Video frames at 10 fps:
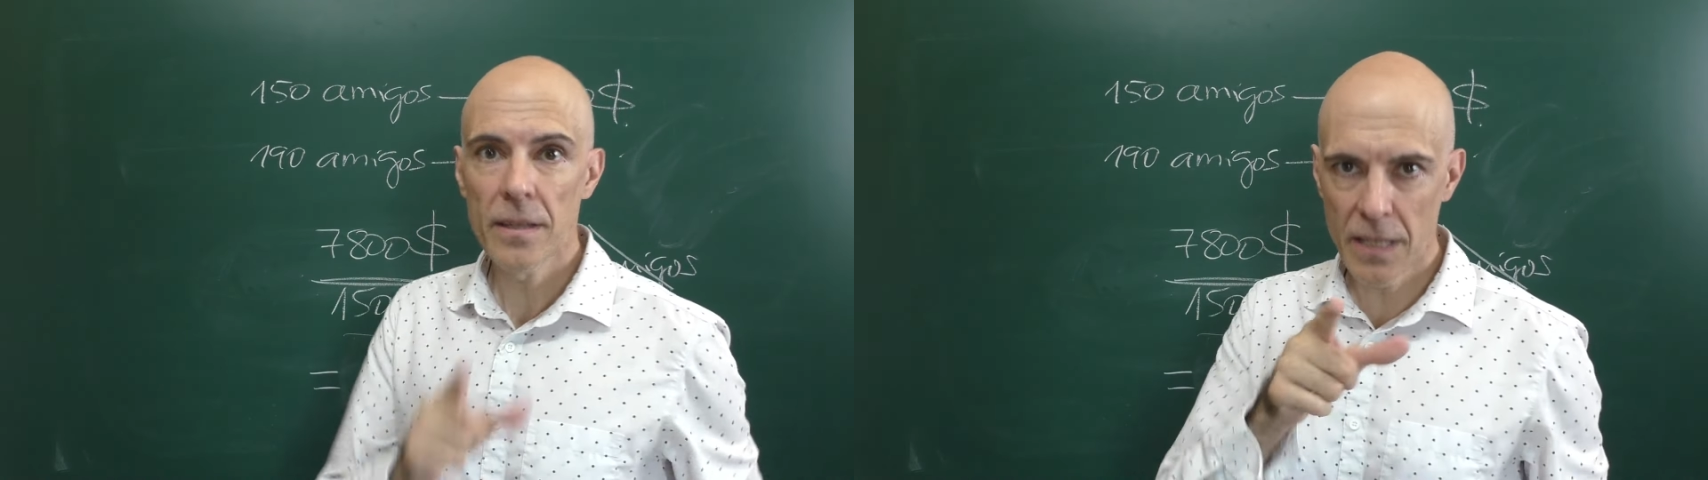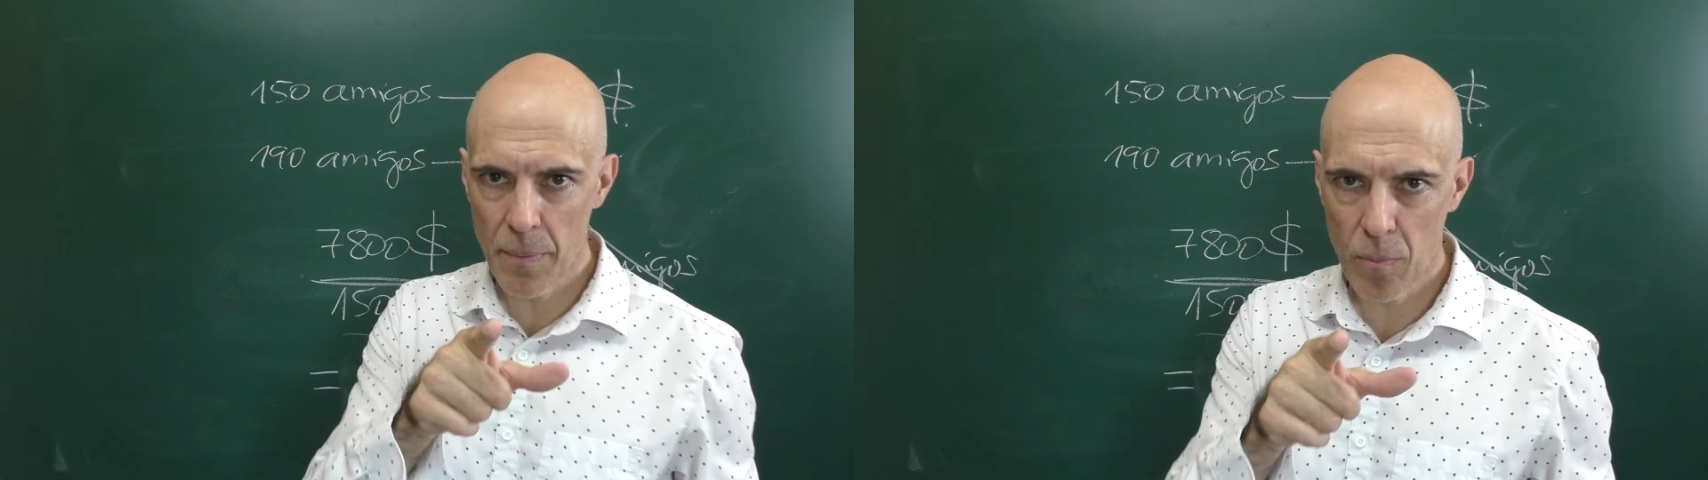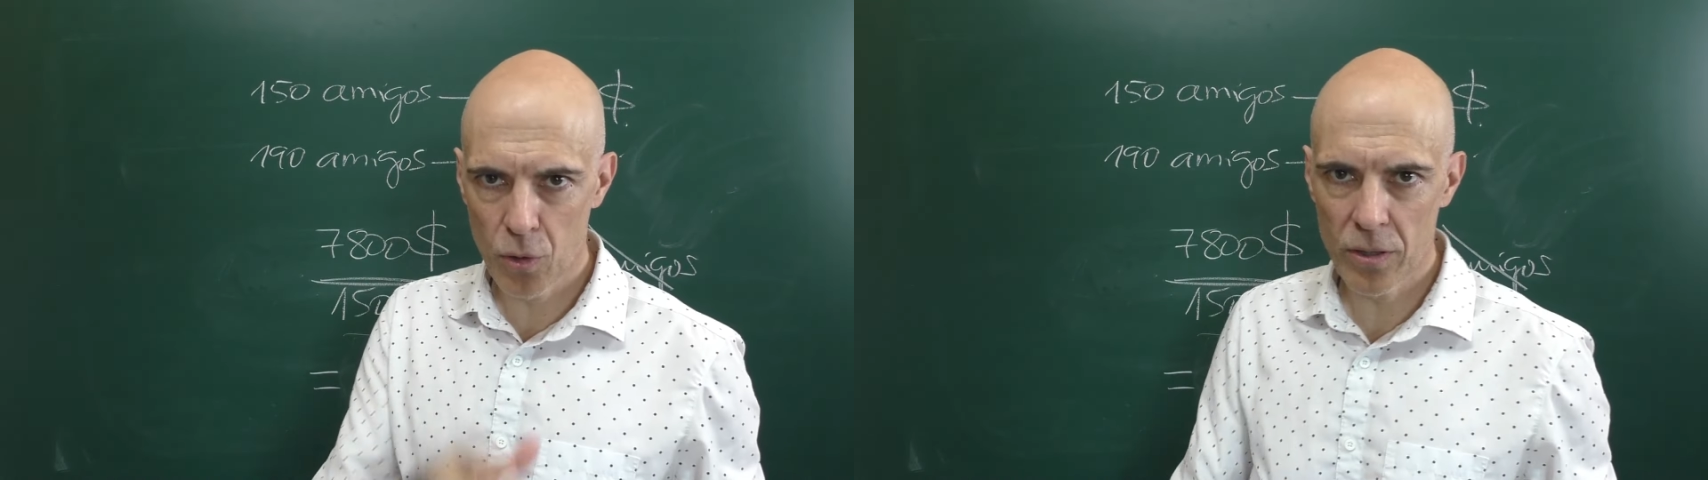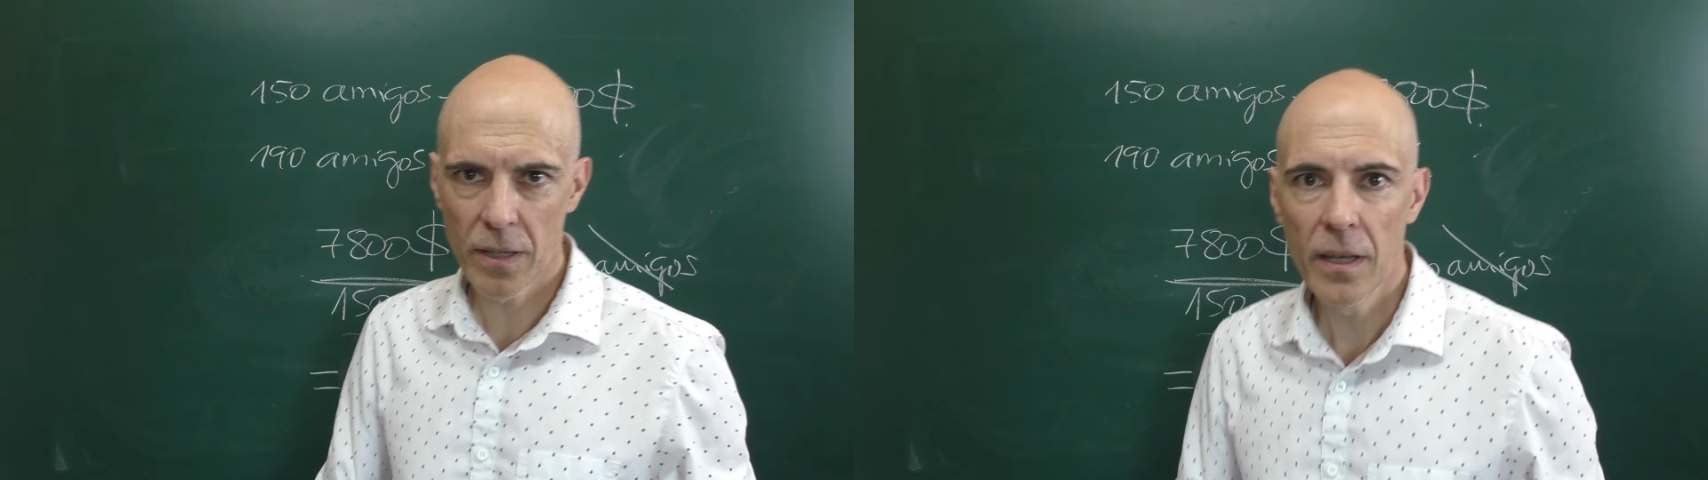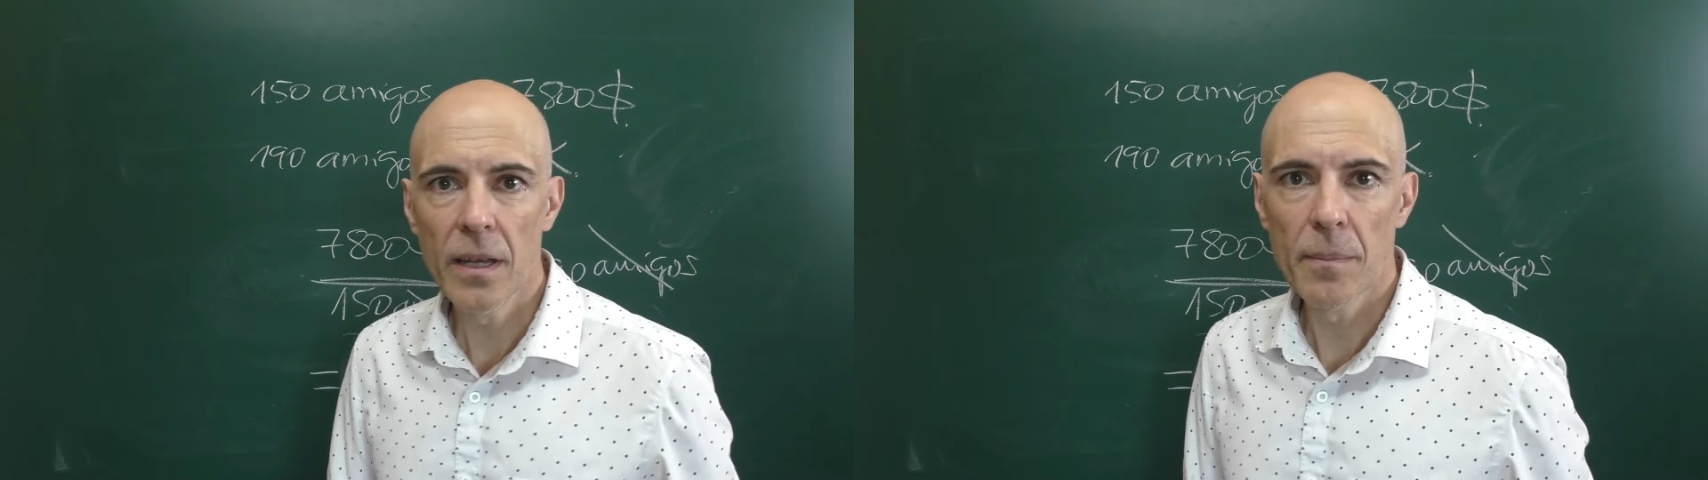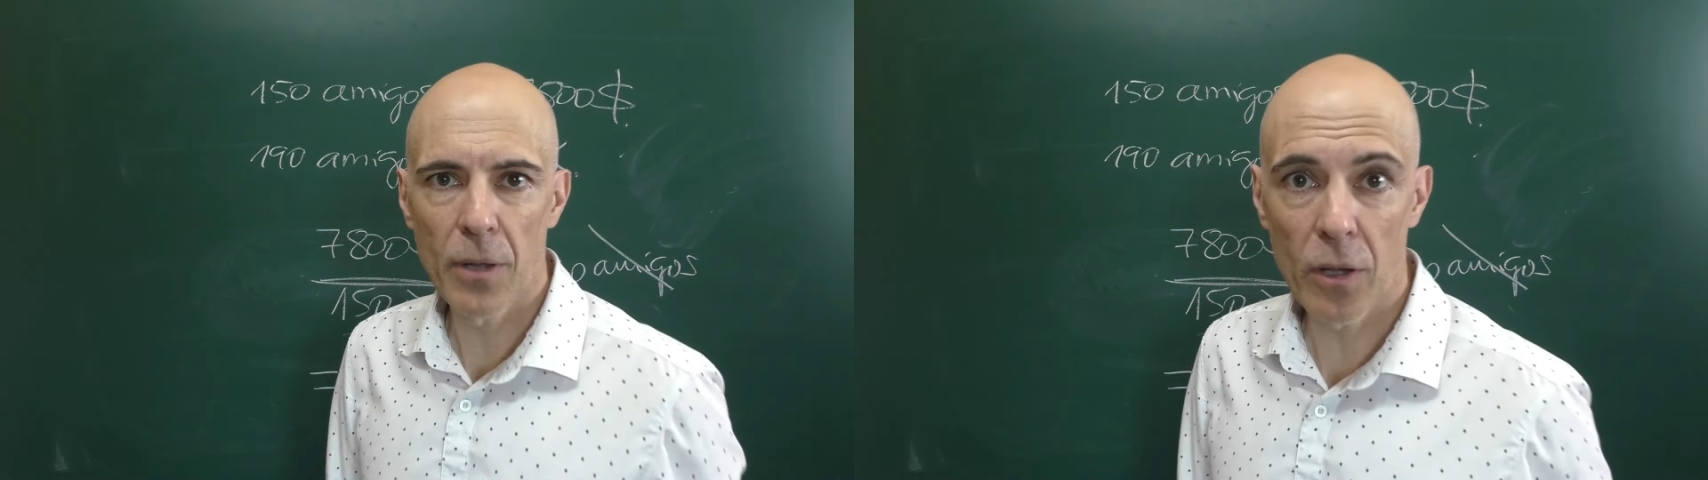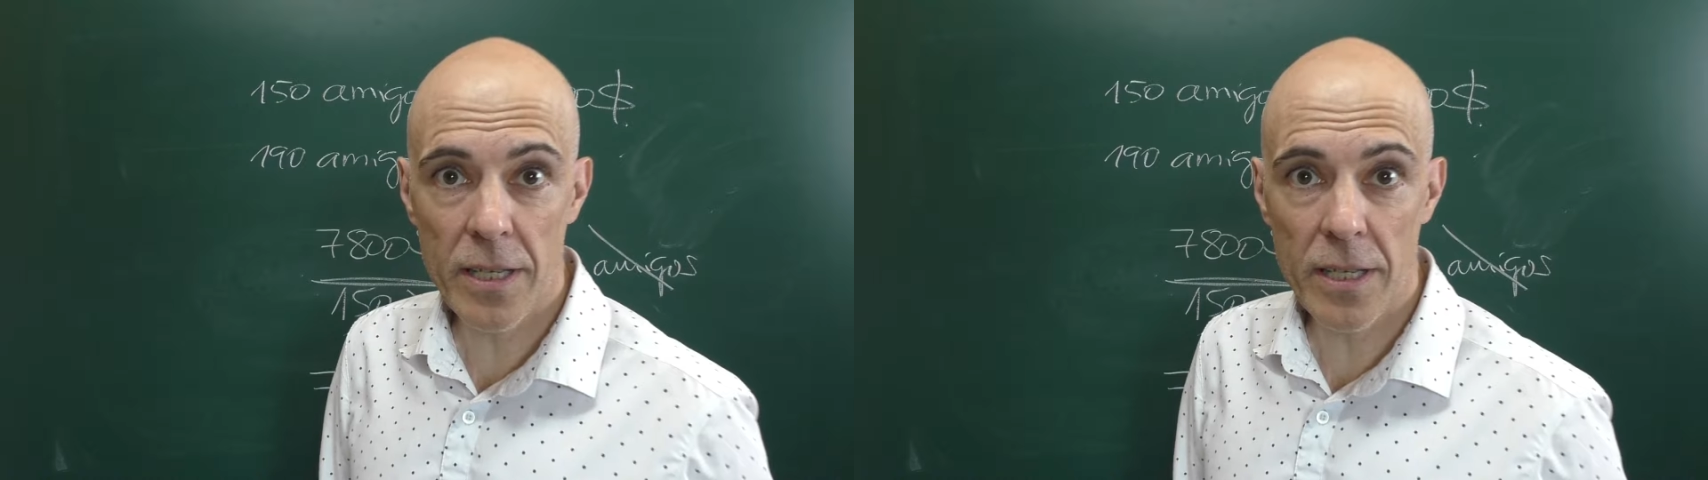Ya me voy, pero